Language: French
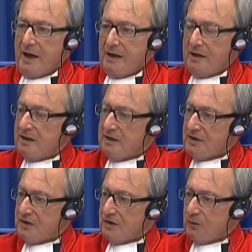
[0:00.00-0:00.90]
Le juge
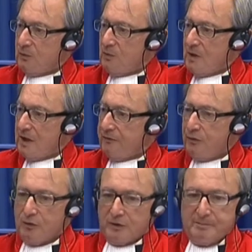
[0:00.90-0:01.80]
juste. Maintenant, nous
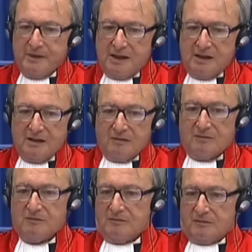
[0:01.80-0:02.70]
pouvons procéder de
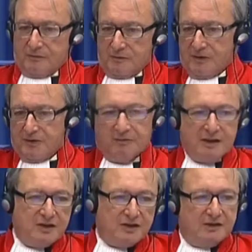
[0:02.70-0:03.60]
deux façons.
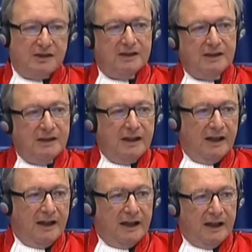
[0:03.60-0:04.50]

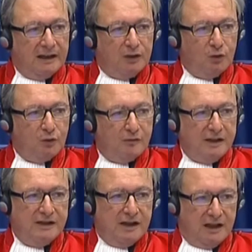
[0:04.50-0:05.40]
La première
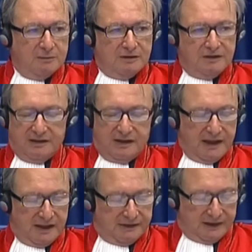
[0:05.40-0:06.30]
de
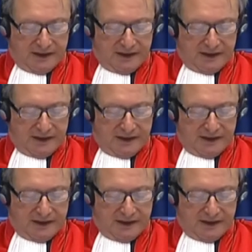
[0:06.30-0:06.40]
ces